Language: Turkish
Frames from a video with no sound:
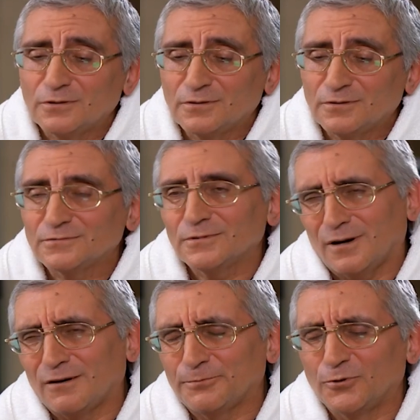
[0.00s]
e,
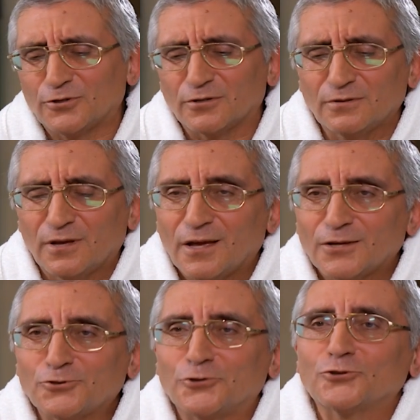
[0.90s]
af buyurun.
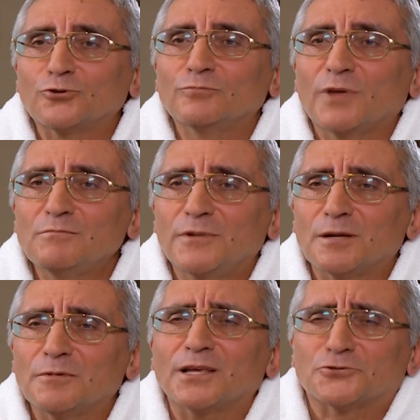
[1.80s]
Çocukluğumdan
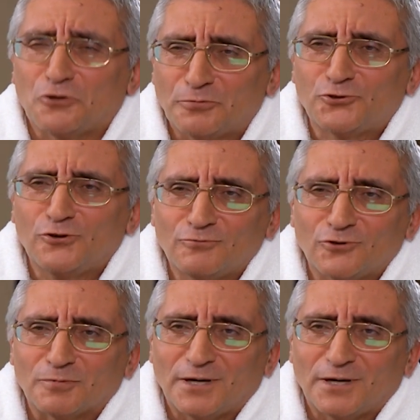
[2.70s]
beri biraz çöpçüyümdür